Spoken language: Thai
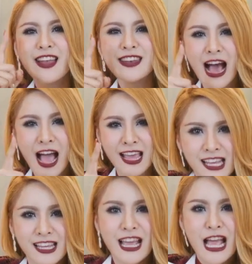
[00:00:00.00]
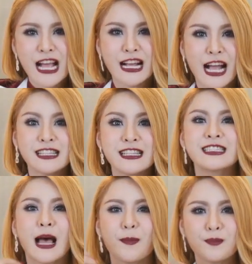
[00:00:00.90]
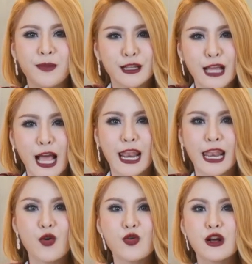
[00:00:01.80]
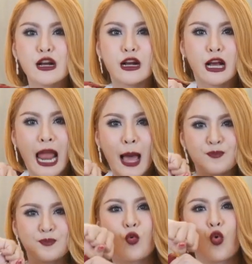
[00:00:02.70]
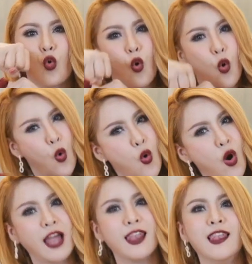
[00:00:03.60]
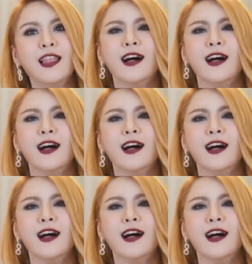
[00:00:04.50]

ได้งั้นจับมันทันแล้วกลับขั้วเล